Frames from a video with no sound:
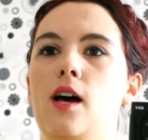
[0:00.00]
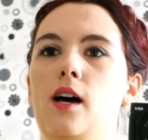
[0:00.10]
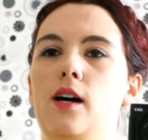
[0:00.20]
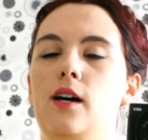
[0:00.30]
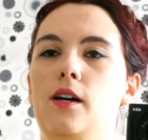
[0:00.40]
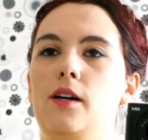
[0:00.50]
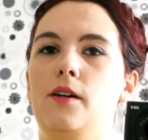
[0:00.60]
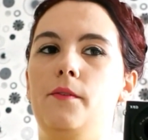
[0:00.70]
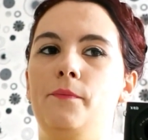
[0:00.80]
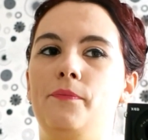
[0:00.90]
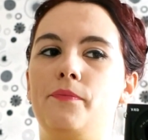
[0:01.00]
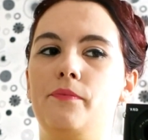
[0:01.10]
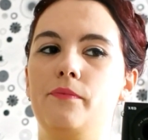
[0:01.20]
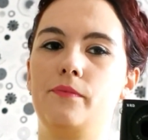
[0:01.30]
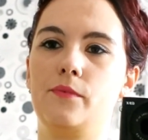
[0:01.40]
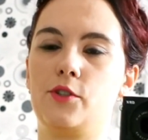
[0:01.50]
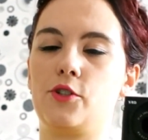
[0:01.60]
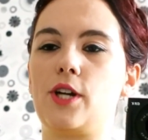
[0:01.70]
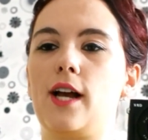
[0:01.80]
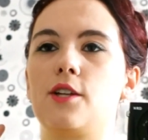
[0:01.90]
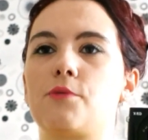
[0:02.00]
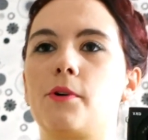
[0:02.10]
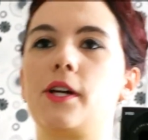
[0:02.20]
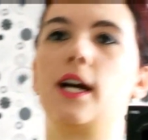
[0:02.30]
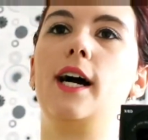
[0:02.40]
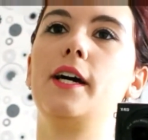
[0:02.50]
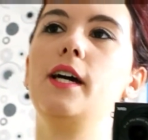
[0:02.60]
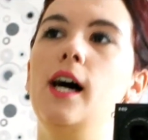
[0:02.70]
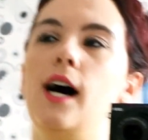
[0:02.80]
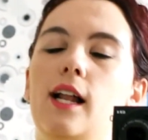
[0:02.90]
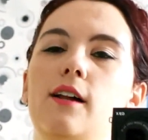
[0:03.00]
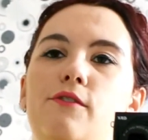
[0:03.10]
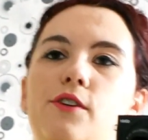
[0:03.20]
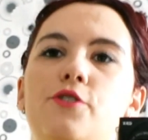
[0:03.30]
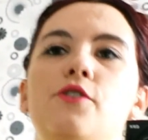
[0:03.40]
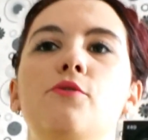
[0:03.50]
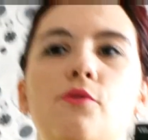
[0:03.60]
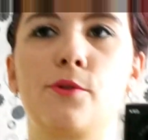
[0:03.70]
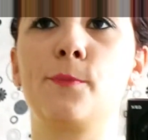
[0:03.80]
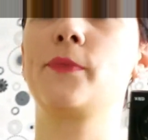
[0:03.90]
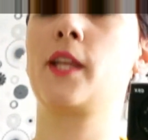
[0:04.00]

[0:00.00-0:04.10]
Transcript: e, coś ala Smoky Eye, ale w wersji nude.